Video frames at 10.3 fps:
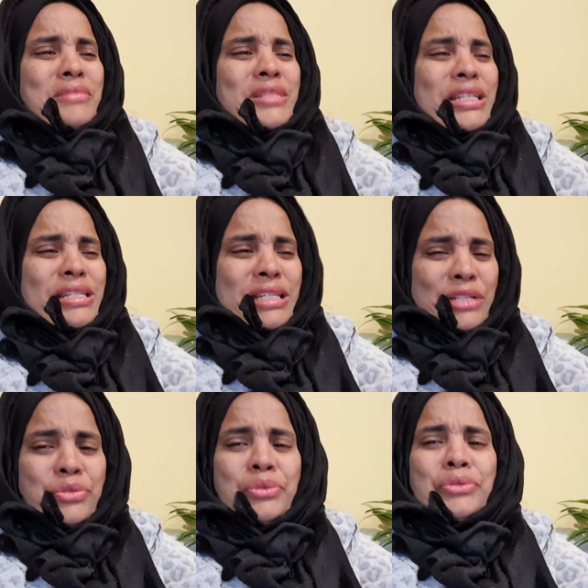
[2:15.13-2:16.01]
তিনটা
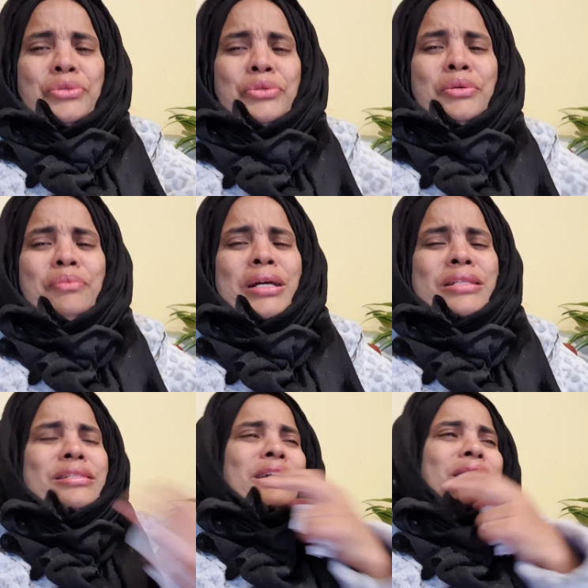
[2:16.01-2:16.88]
ছোট ছোট
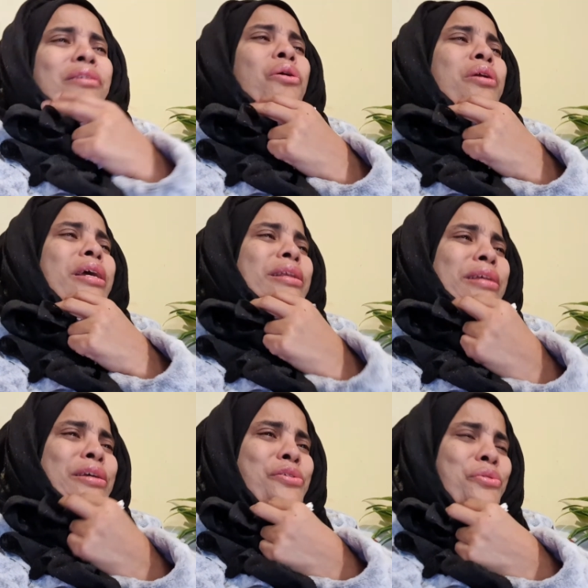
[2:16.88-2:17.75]
বাচ্চা অনেক
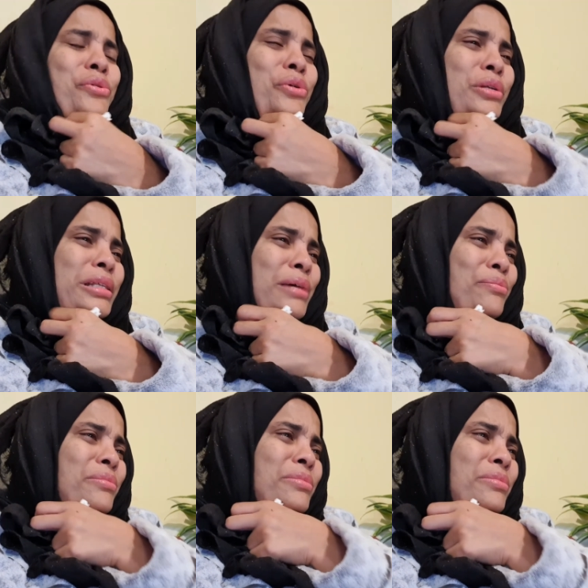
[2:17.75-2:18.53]
টেনশন করতাম